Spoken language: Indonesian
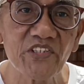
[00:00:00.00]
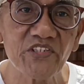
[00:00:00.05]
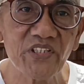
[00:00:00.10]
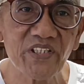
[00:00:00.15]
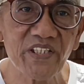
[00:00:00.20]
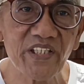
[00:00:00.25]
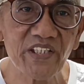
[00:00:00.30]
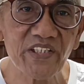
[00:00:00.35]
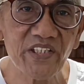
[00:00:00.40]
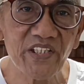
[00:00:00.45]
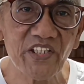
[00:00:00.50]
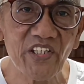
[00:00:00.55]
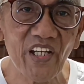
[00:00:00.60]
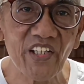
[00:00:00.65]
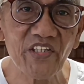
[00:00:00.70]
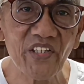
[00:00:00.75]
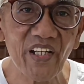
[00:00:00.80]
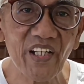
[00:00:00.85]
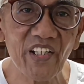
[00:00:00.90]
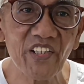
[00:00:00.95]
sedikit
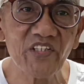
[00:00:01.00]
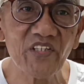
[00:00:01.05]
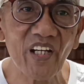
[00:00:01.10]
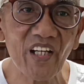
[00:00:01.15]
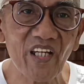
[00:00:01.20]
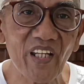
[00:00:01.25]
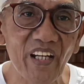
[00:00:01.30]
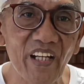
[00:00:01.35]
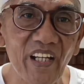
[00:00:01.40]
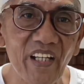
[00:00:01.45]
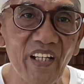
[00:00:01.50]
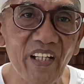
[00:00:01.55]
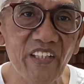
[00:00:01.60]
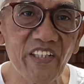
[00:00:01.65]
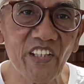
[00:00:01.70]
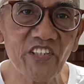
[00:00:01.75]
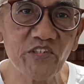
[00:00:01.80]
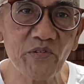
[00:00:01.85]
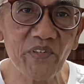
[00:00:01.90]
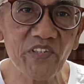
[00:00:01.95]
ada kendala
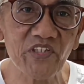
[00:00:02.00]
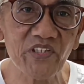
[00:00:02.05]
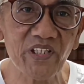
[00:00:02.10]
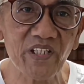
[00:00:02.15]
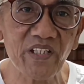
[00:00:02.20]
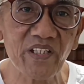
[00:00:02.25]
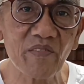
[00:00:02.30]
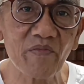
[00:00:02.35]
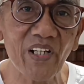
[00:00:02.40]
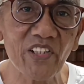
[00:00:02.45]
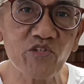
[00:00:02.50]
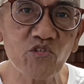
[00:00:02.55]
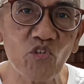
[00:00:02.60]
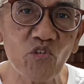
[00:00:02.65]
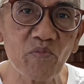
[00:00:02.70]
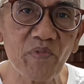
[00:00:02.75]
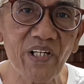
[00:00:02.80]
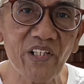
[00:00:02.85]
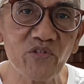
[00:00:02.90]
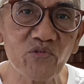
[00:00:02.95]
ya seperti
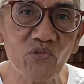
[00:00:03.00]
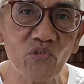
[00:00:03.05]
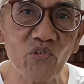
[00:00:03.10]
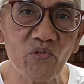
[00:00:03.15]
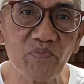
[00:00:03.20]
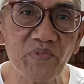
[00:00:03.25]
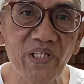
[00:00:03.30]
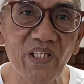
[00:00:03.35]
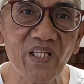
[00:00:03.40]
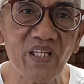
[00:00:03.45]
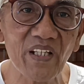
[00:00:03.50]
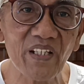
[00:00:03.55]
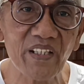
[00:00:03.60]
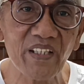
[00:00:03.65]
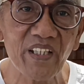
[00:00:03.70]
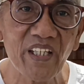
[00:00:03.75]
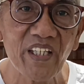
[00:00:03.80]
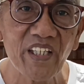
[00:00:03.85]
batu-batu, pilek